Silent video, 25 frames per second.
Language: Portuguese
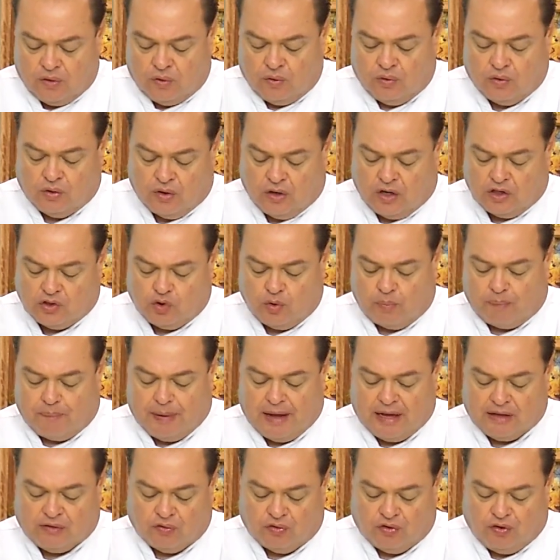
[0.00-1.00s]
o nosso
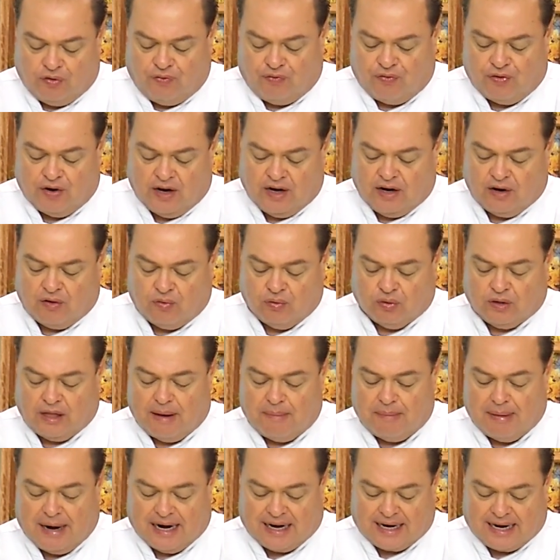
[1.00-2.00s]
peito de frango
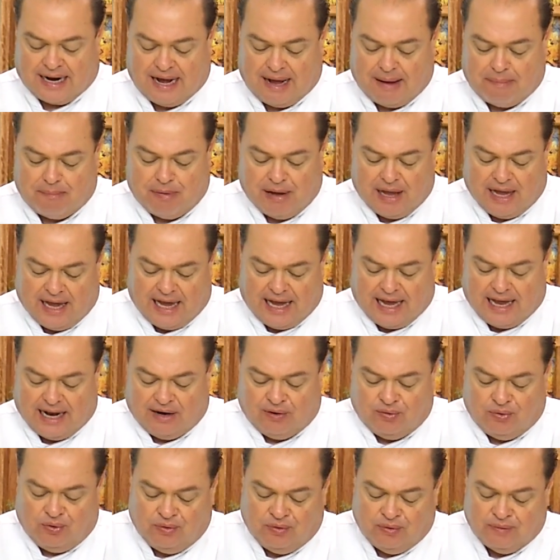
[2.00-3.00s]
da marca
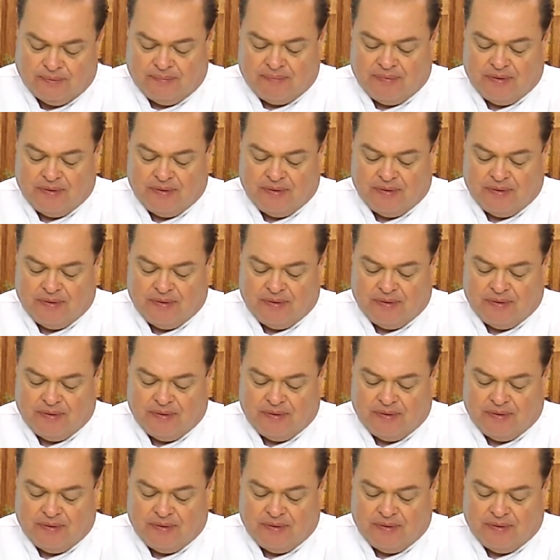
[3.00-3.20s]
Belo.